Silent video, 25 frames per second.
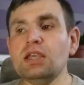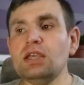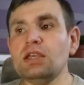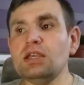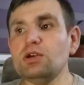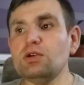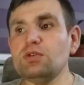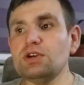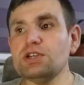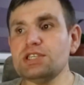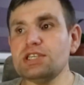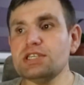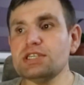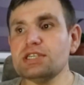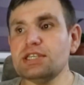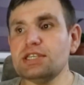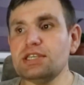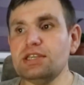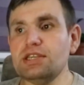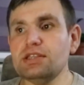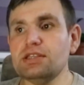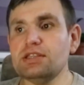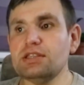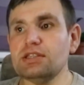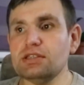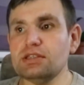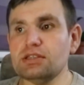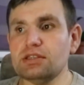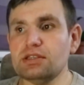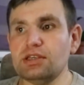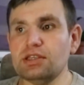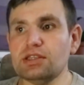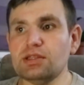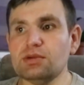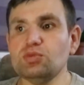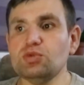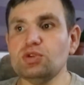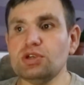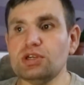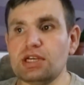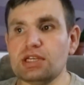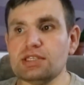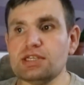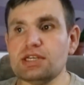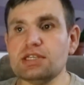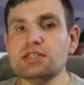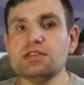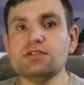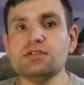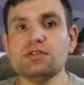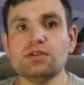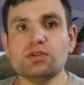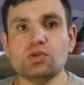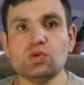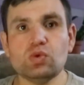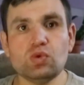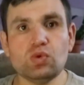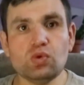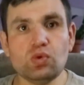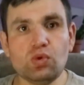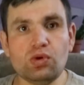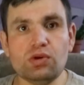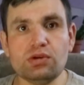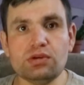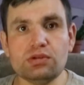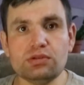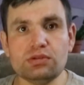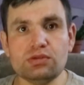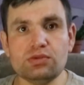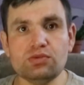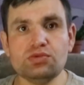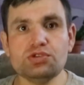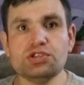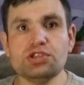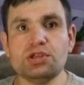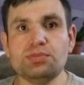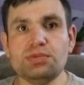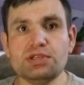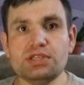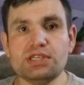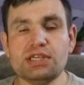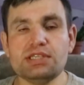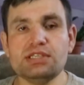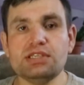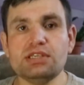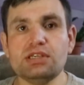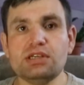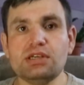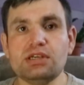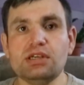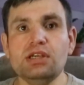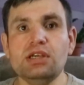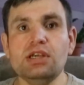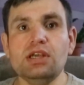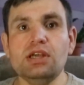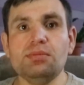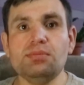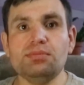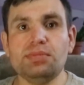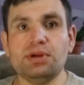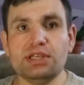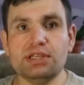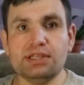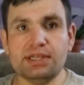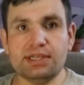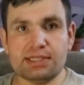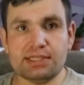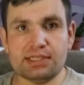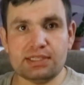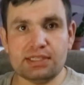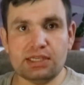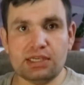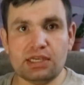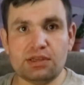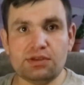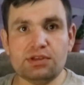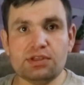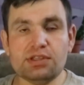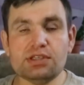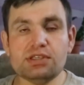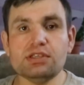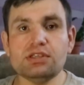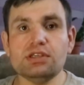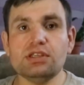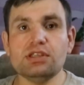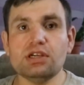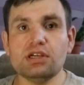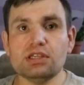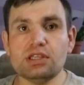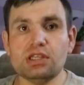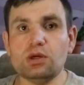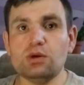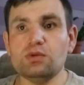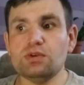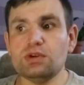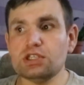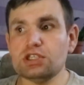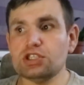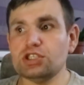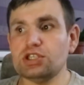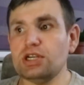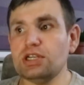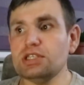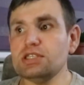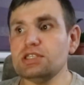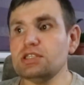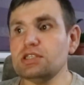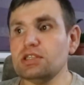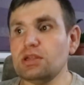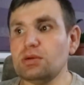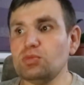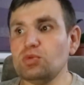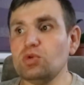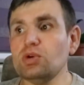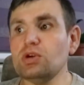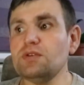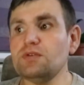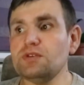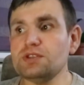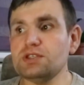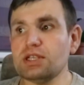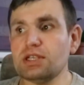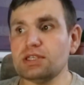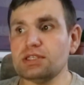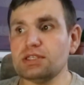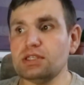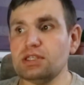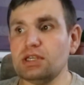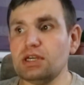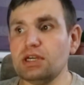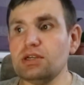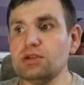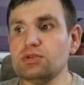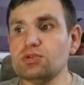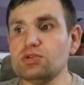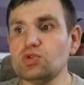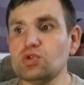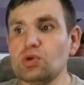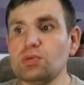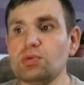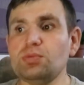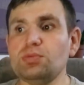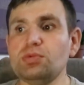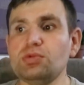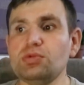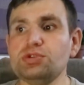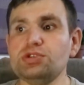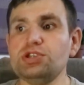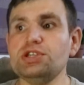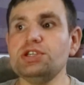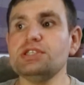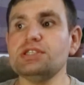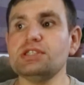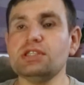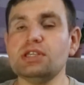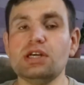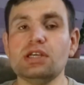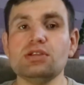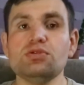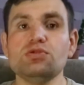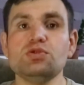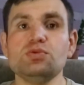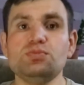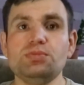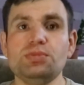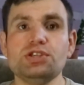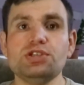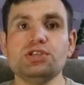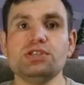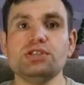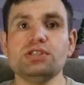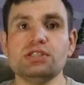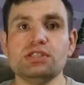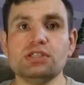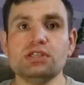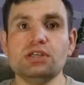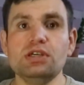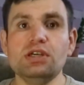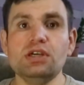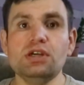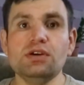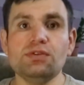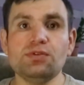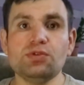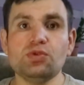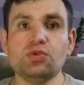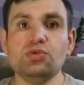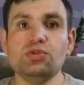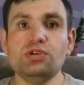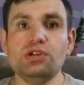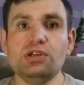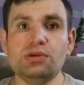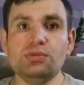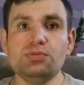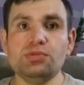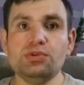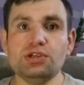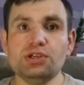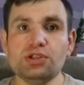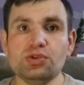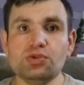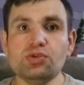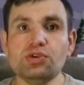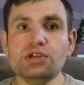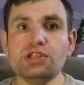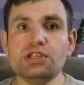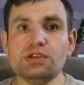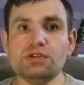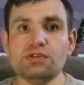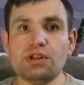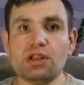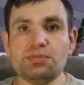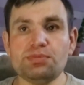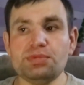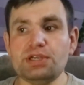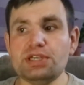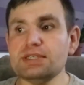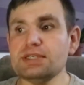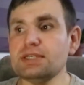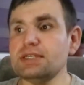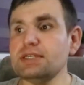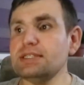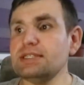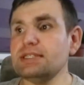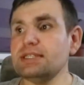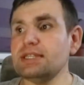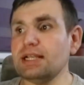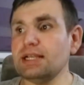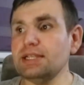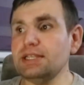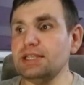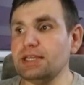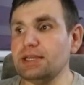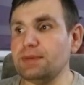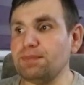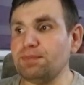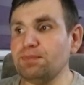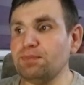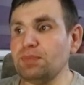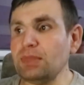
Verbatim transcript: и у вас есть какие-то этому доказательства, то нужно обязательно предоставить, и тогда у вас шансы намного возрастают, чтобы получить статус беженца в той или иной европейской стране.